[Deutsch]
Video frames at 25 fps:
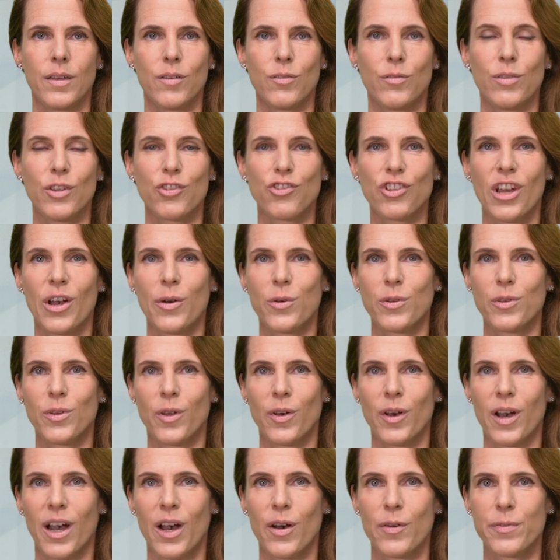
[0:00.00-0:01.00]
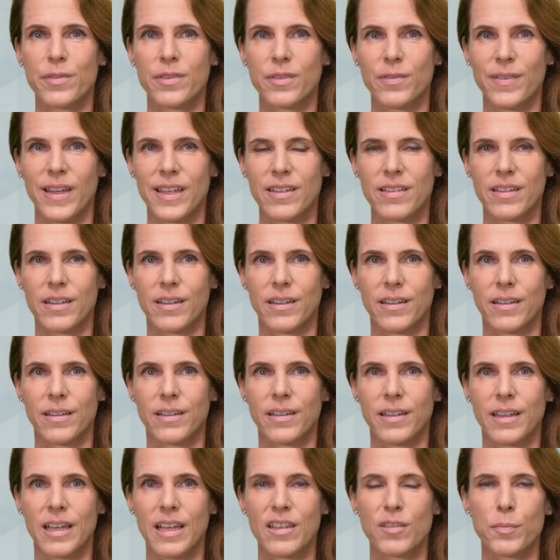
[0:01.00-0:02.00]
Wir schauen noch aufs Wetter.
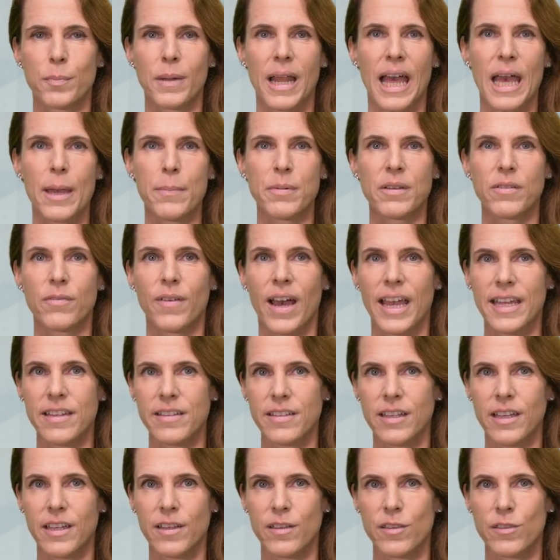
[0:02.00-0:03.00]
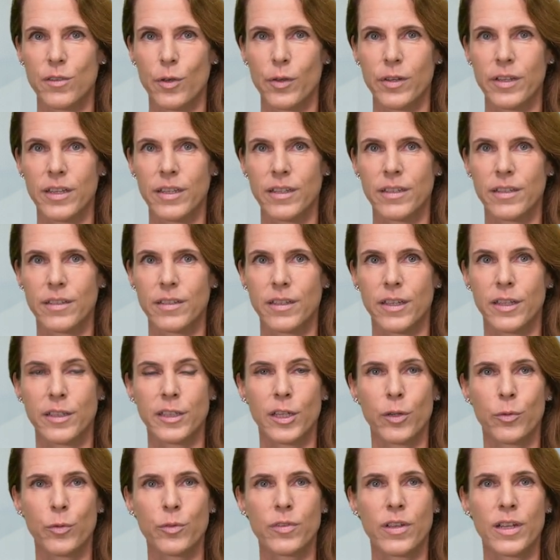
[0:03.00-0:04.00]
Es bleibt weitgehend sonnig. In
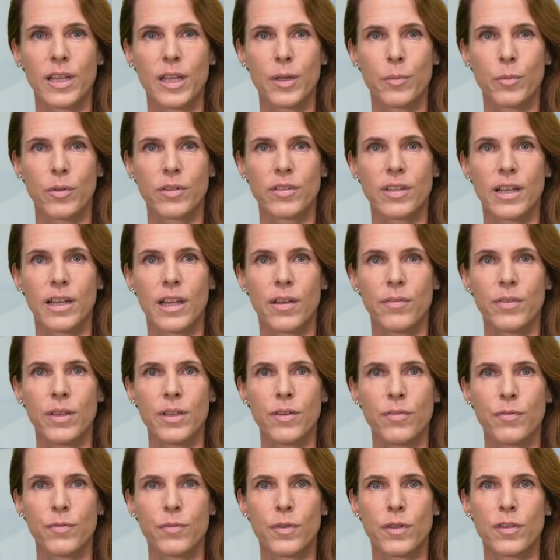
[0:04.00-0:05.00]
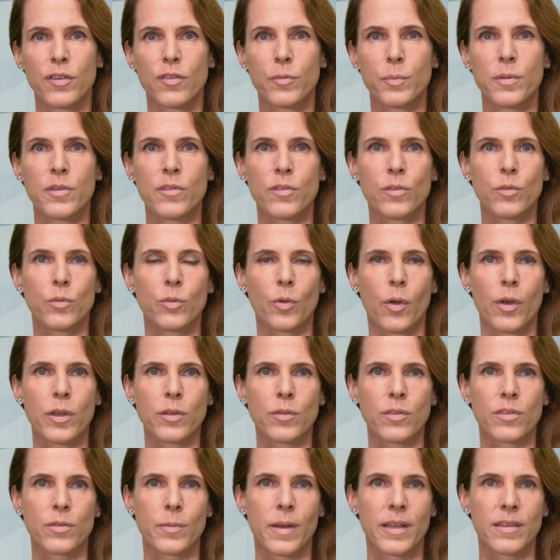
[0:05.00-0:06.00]
Jerusalem und Tel Aviv wird es bis zu
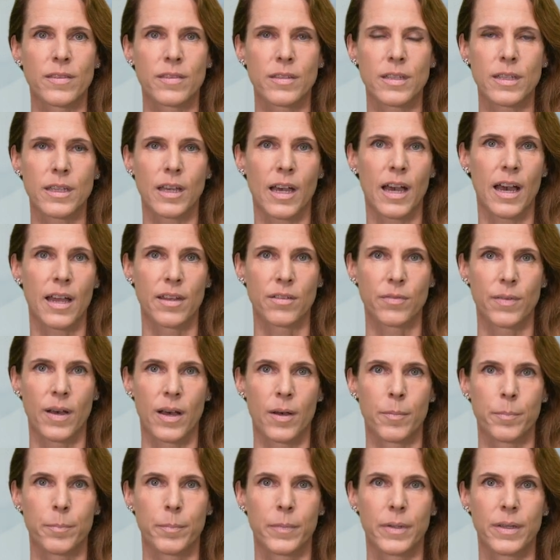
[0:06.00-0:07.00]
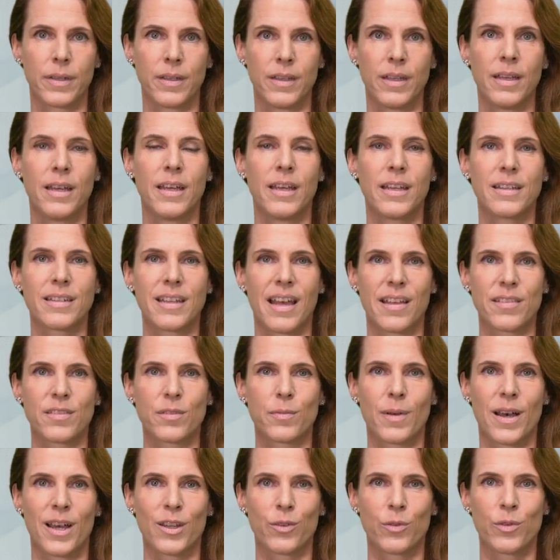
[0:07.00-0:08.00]
29 Grad warm. Das
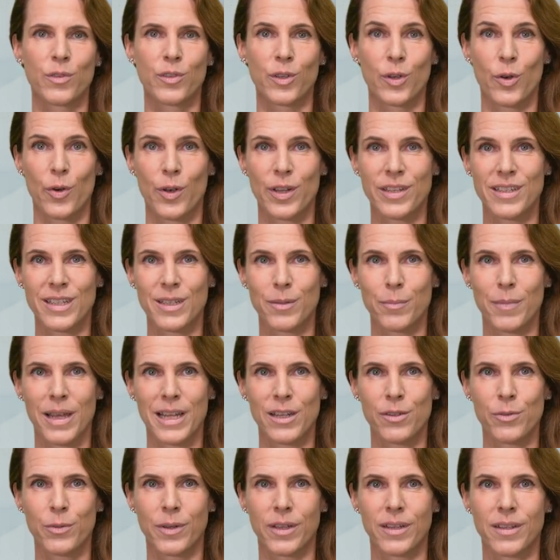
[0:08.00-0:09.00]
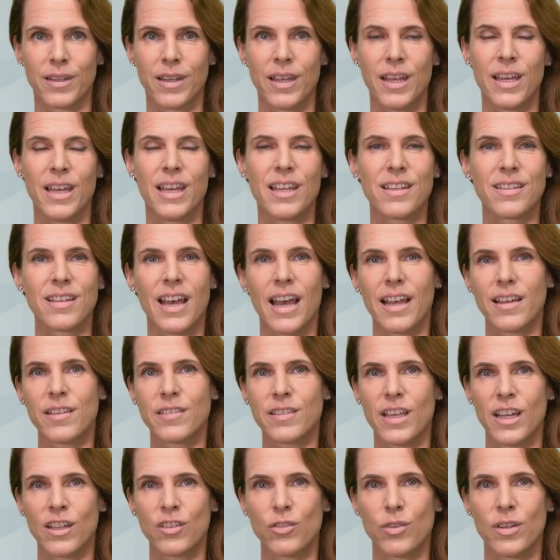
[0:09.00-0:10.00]
waren unsere heutigen Meldungen.
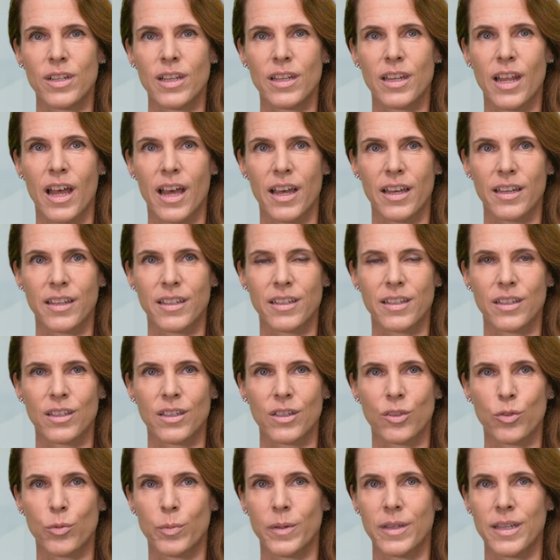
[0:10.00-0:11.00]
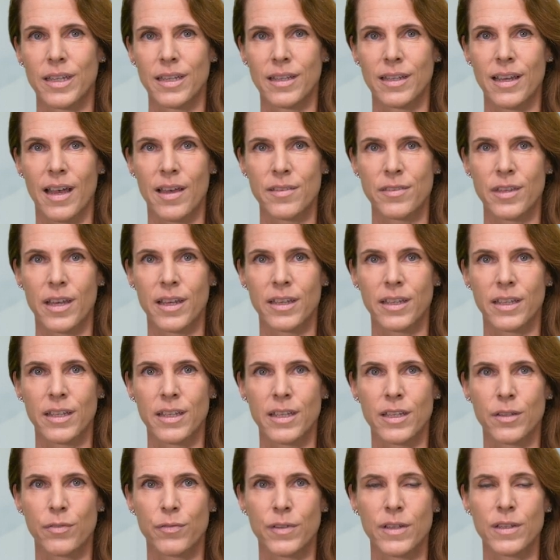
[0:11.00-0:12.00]
Tagesaktuelle Nachrichten über den
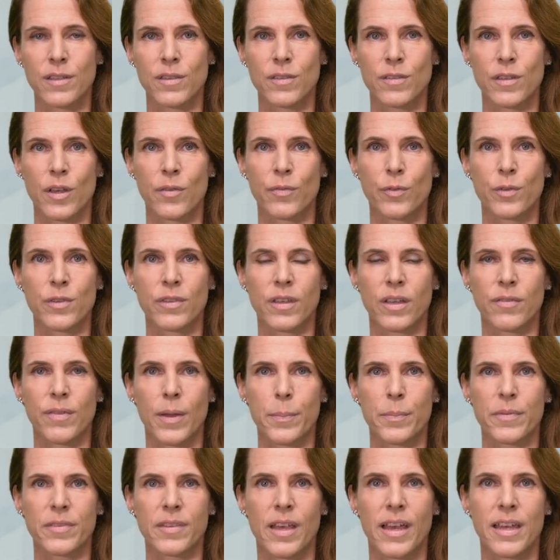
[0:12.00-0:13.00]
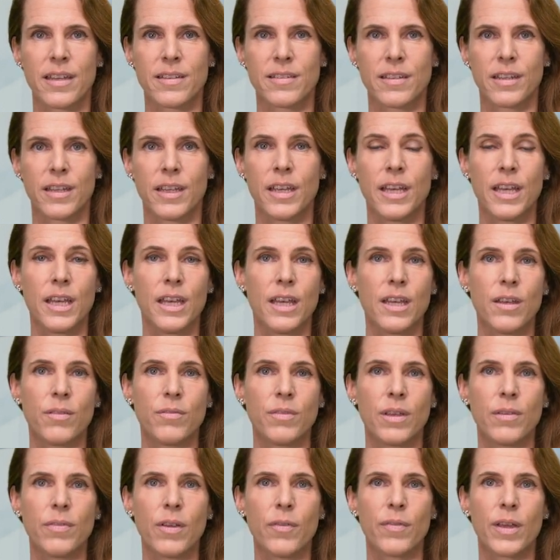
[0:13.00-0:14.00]
Gaza-Krieg finden Sie auf unserer Webseite
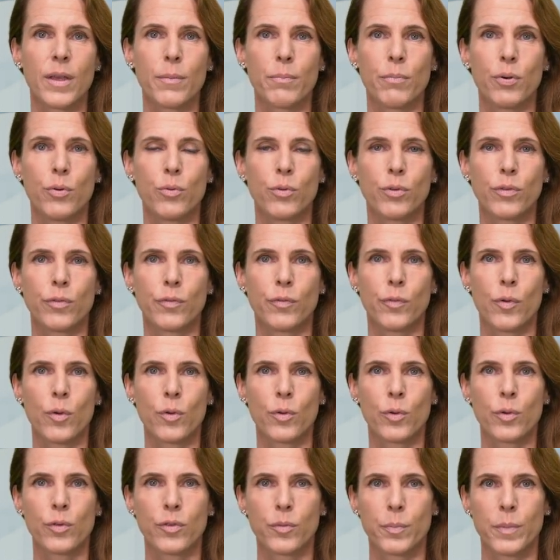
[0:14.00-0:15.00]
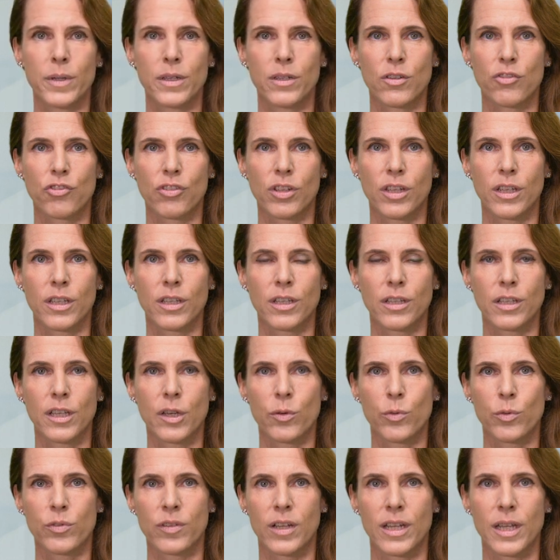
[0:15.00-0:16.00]

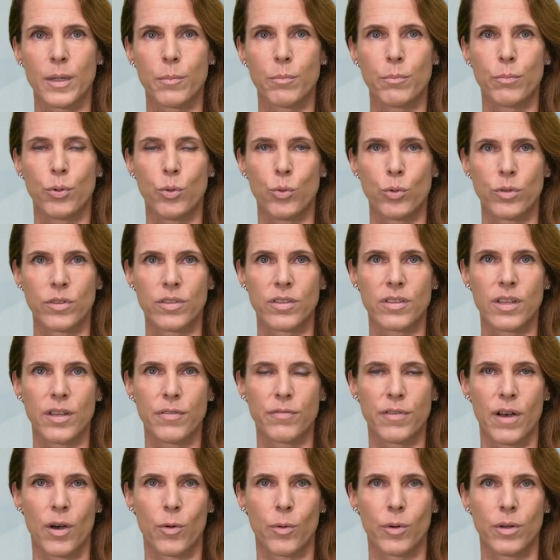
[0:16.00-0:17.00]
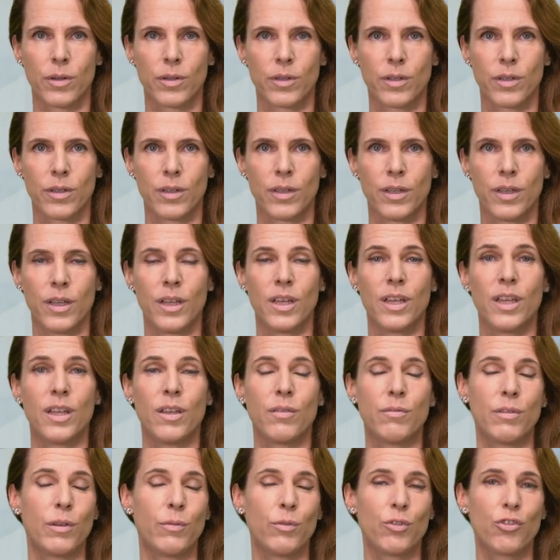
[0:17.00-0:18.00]
www.fokus-jerusalem.tv.
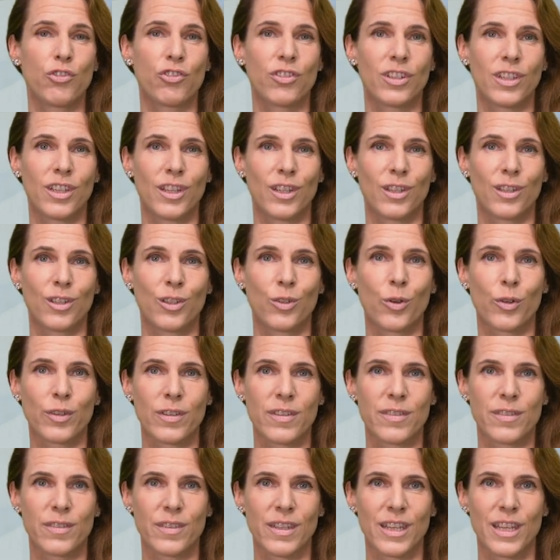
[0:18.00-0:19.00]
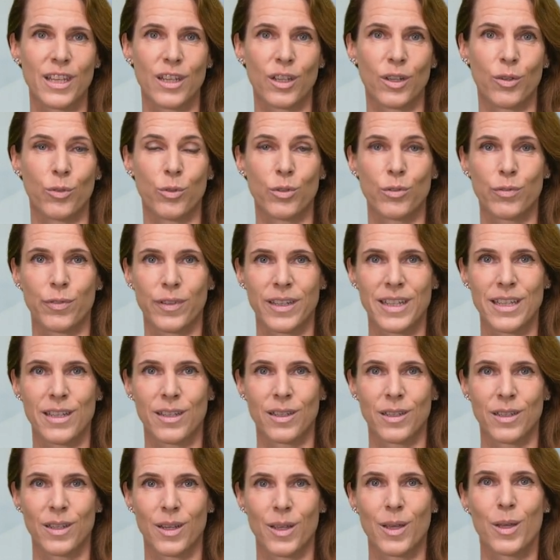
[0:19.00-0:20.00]
Wir wünschen Ihnen Gottes Segen und
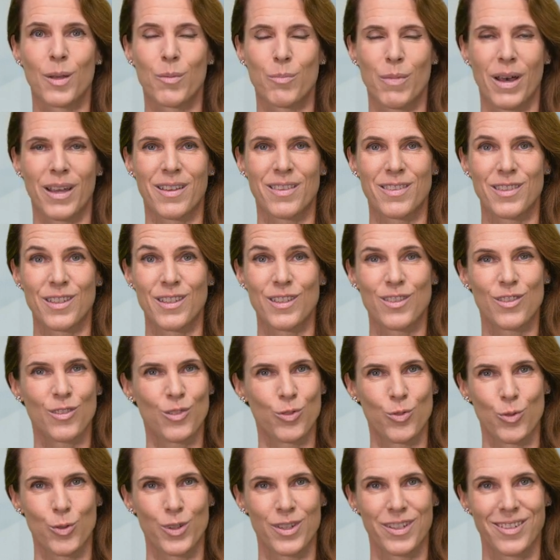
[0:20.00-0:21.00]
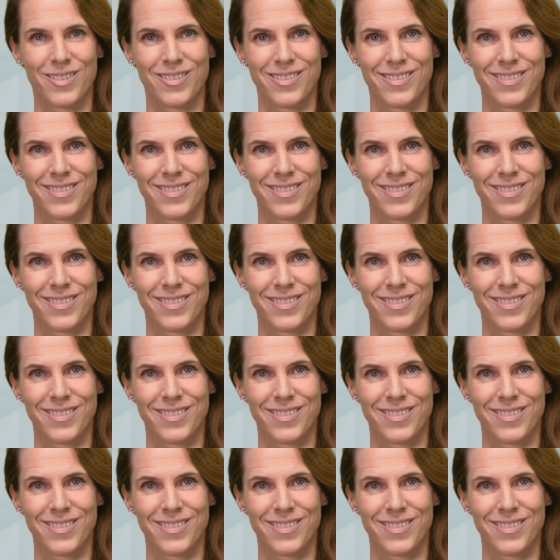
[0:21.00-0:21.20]
Frieden. Machen Sie es gut.